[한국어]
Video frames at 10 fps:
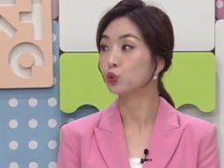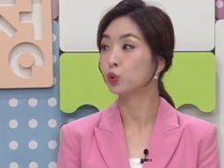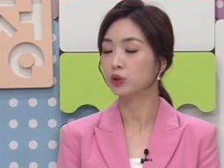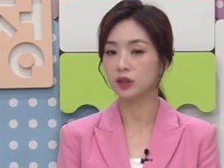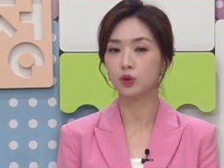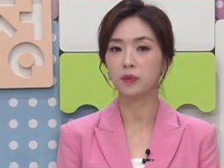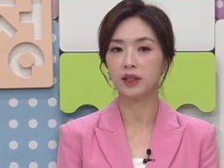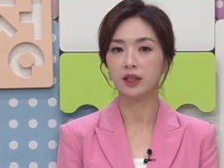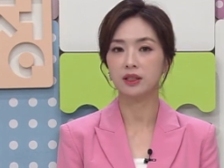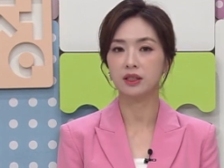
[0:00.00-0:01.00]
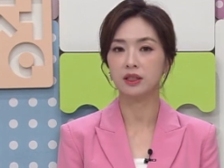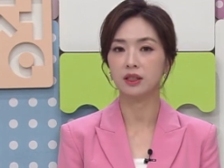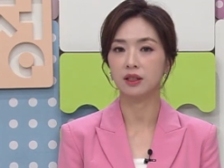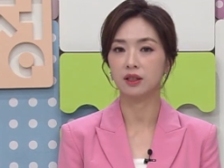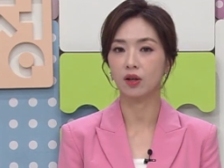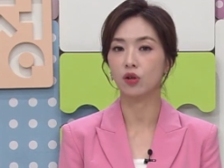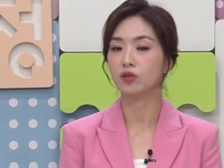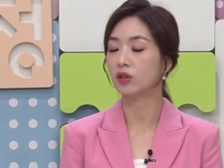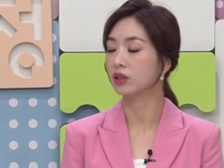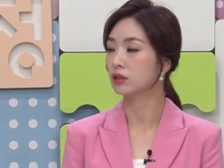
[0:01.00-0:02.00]
운동 치료만 할지
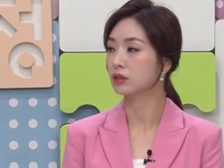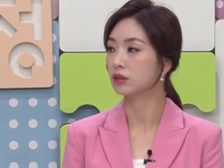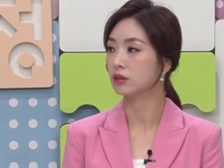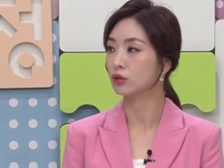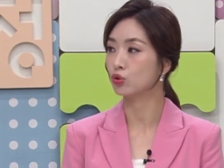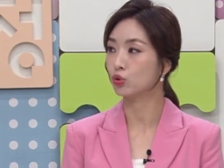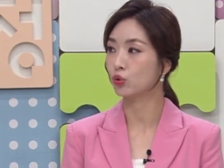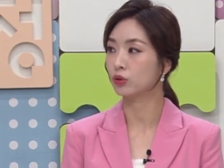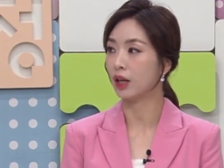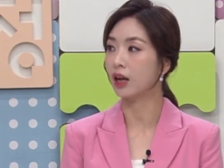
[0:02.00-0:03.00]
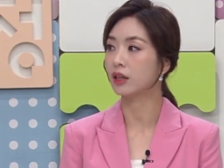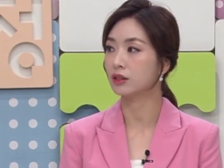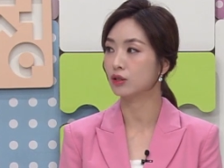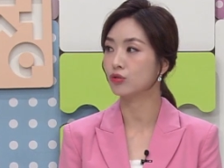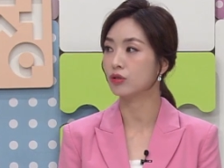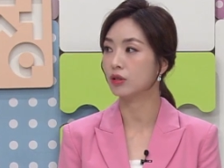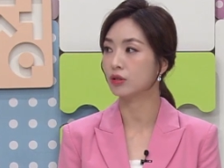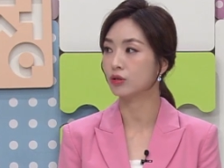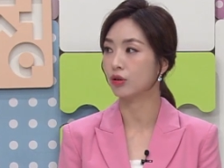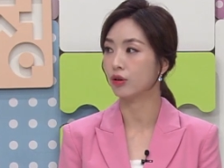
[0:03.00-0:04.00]
결정하는 기준도 달라질 수
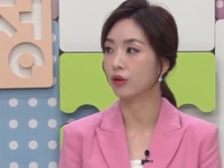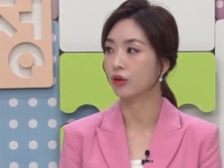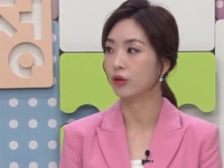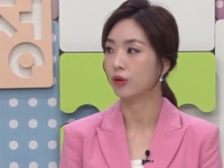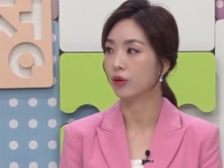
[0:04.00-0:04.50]
있겠어요.